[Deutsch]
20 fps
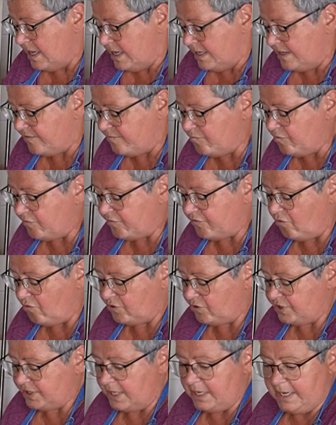Das müsst ihr
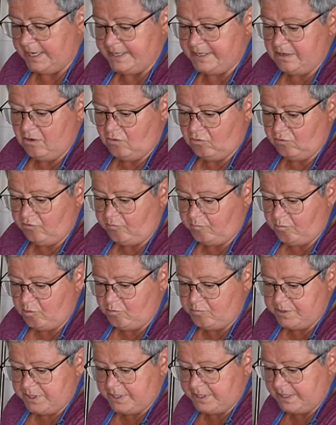euch alleine
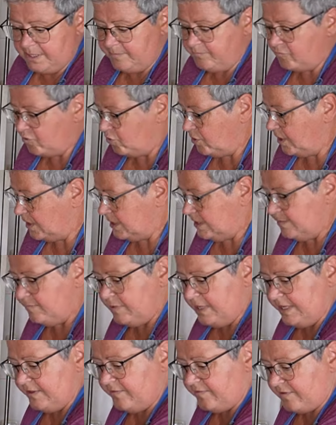ausprobieren. Nehmt euren
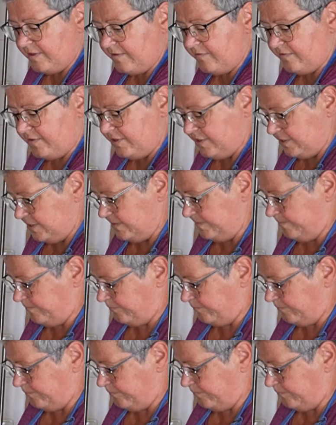Lieblingsessig.